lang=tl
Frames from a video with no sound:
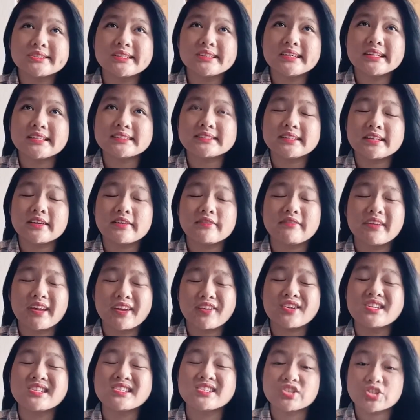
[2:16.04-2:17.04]
kasi
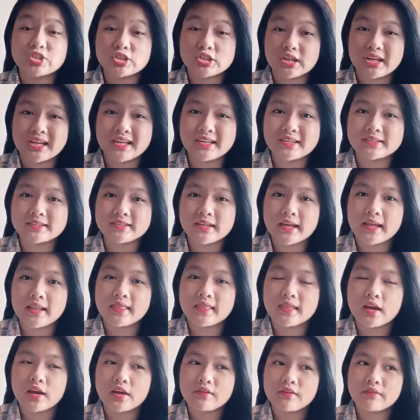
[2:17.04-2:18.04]
very strict and
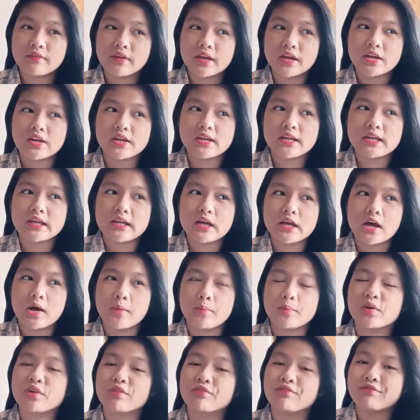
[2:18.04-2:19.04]
they are very uh,
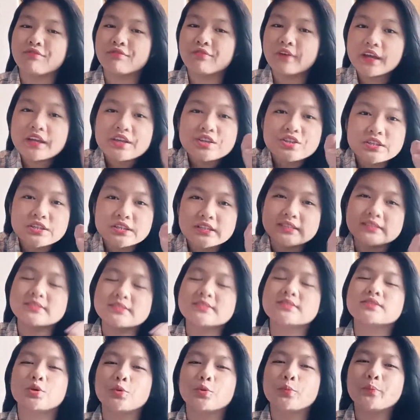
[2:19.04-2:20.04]
perfectionist,
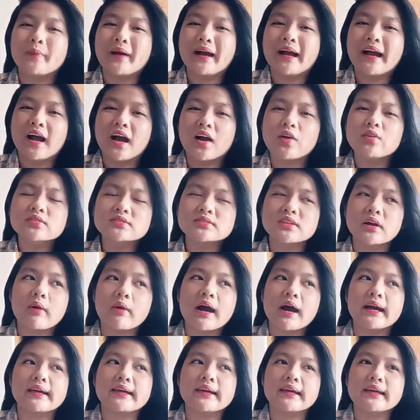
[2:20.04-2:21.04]
kumbaga, kung
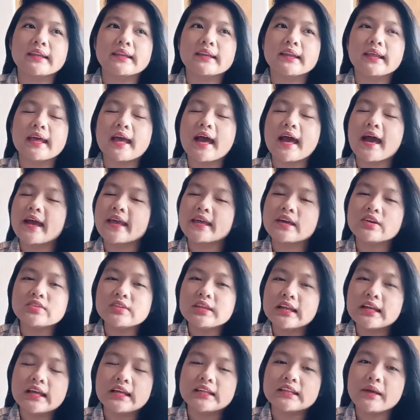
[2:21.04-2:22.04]
tawagin. Ayaw
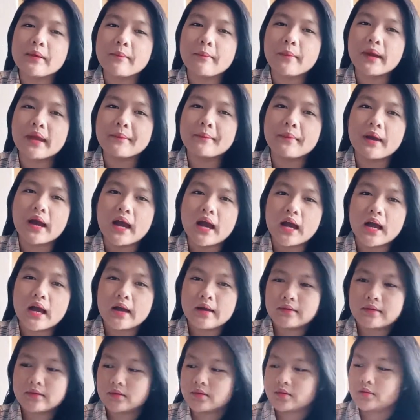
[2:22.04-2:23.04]
nila na may mga
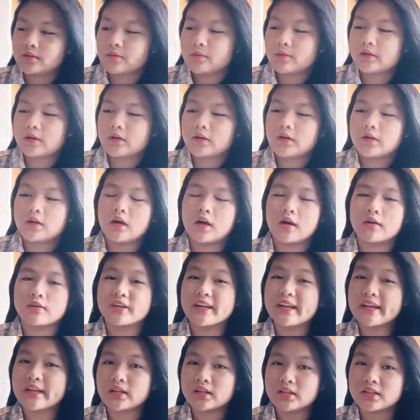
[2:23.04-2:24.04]
uh,
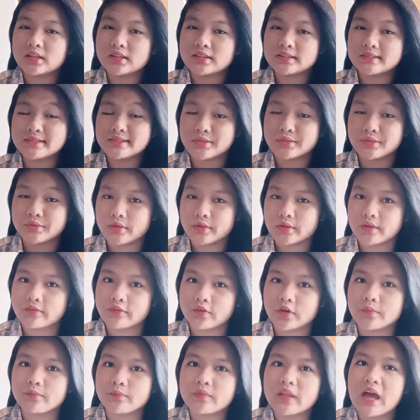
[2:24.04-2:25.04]
wrinkles yung
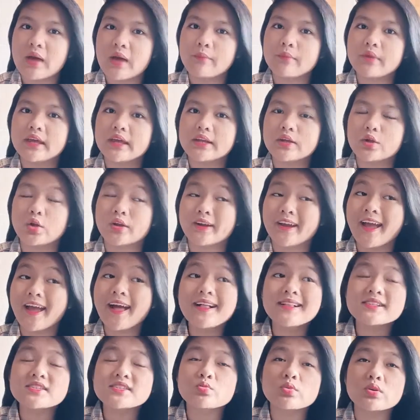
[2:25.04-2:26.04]
uniform namin or
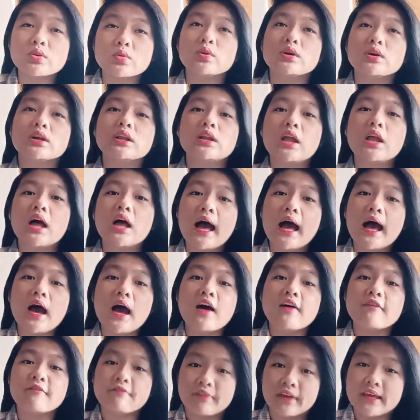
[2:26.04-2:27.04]
else we will
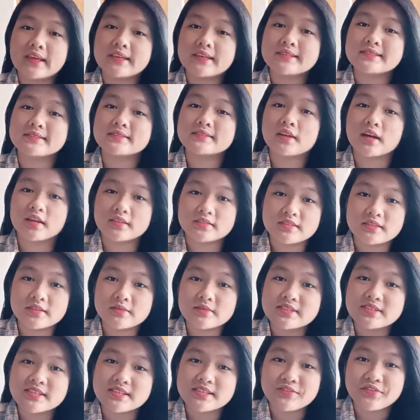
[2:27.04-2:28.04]
face
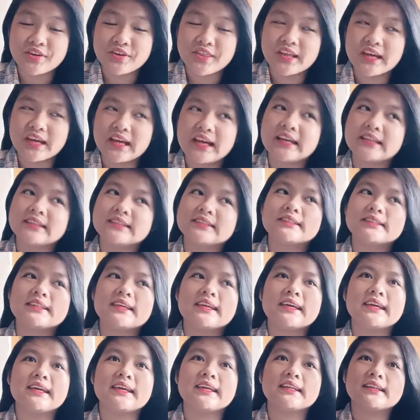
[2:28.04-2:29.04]
consequences for that.
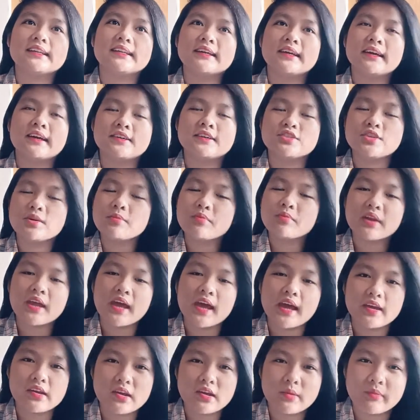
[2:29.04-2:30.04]
And, syempre,
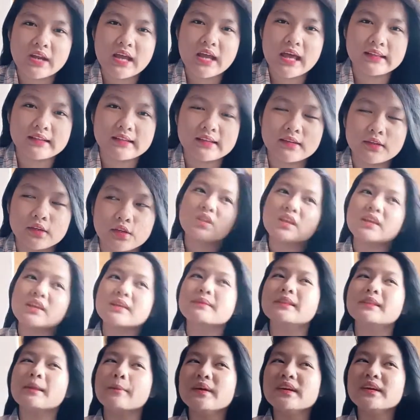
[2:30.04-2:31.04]
ayaw naman natin yun.
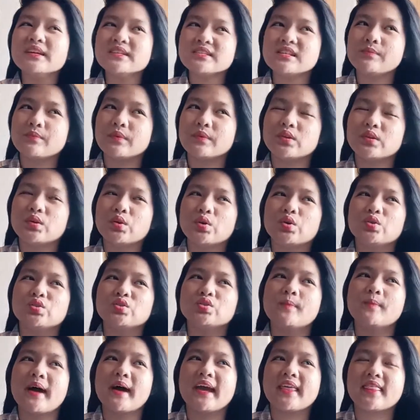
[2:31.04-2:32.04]
Napag-isipan ko to
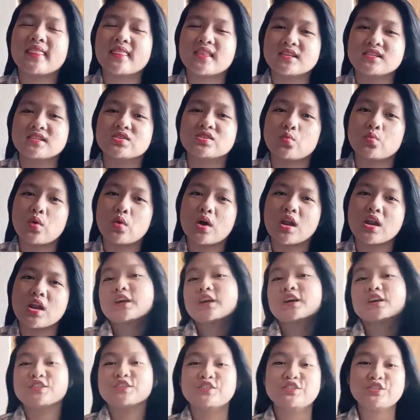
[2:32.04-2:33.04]
buy this one.
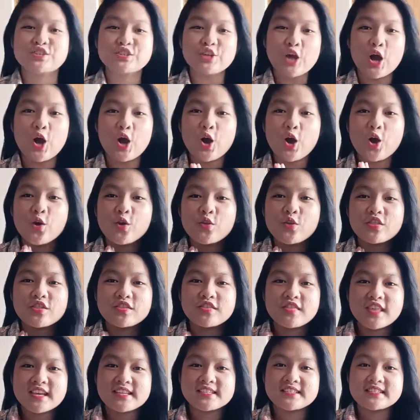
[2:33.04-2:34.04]
So,
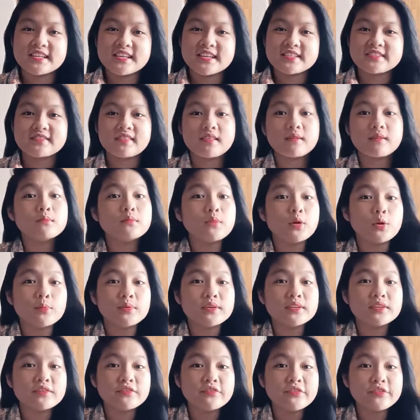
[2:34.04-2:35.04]
this is the
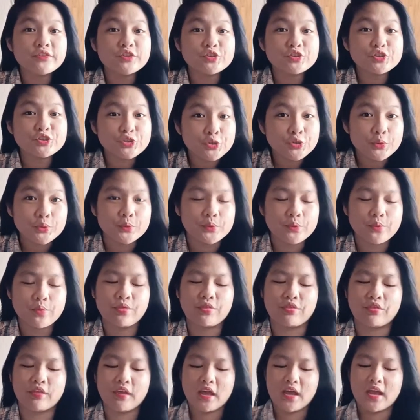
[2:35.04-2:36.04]
moment of truth.
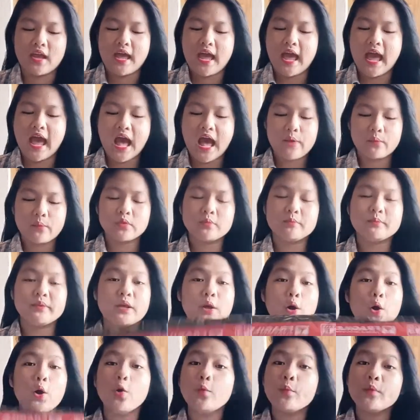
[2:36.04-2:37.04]
I will
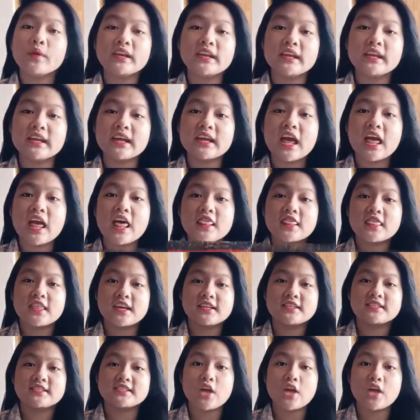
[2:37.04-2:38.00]
be opening this